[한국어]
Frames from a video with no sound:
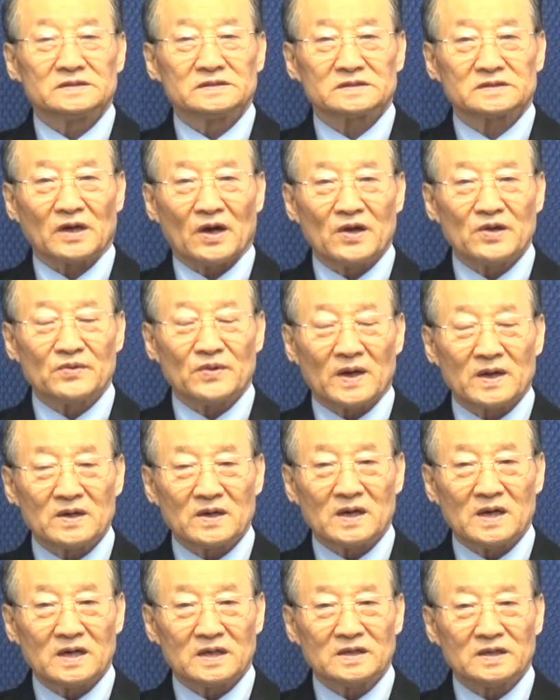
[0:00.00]
다윗
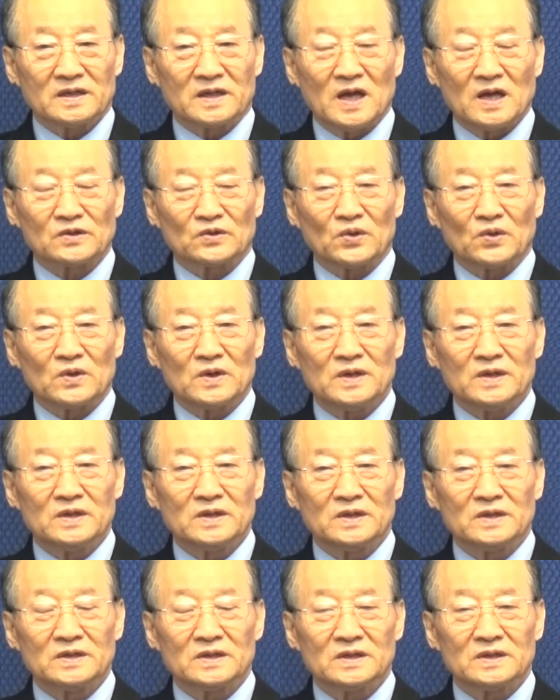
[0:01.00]
왕과 그 계통을
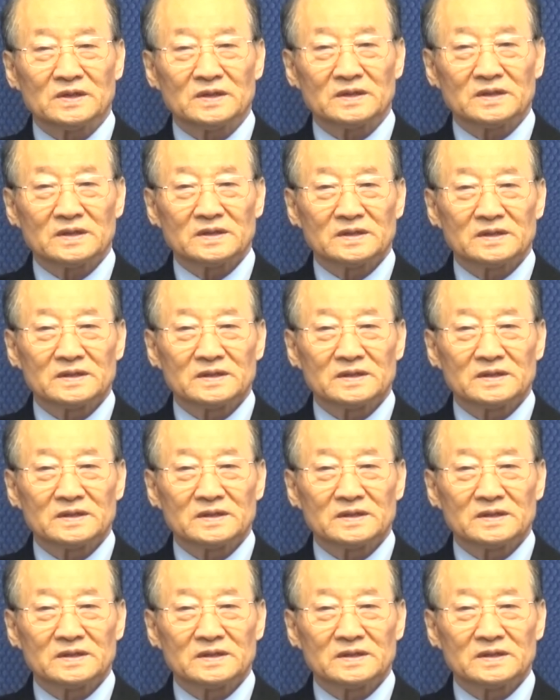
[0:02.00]
이은